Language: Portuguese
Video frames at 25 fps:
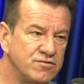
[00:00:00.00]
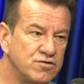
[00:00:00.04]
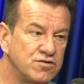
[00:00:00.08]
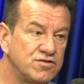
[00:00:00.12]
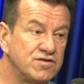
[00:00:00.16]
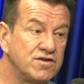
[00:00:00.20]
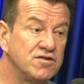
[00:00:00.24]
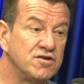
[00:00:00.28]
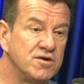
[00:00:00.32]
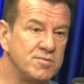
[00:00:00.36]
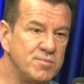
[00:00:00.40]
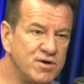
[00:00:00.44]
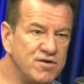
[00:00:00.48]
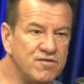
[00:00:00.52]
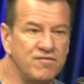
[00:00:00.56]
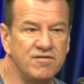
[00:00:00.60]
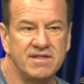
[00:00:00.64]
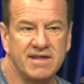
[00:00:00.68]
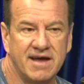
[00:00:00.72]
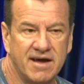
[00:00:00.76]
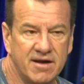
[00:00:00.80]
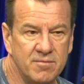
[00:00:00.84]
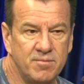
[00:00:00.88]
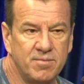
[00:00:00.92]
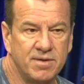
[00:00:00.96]
torcedores me
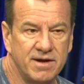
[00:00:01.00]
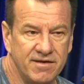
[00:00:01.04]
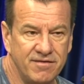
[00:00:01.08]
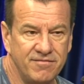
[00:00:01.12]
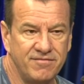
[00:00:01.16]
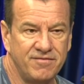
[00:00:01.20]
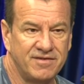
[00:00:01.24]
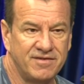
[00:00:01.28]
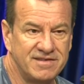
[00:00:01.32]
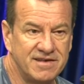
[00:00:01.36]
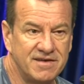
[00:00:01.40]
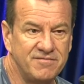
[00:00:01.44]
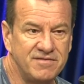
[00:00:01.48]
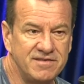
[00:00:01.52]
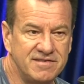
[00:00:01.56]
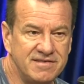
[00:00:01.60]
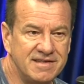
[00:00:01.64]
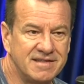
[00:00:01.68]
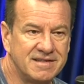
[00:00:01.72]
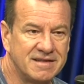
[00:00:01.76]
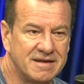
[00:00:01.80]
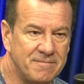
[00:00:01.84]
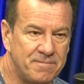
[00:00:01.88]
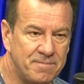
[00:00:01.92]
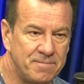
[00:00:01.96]
convidaram para ir fazer a
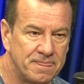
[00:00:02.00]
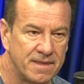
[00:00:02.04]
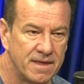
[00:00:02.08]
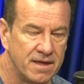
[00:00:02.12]
visita.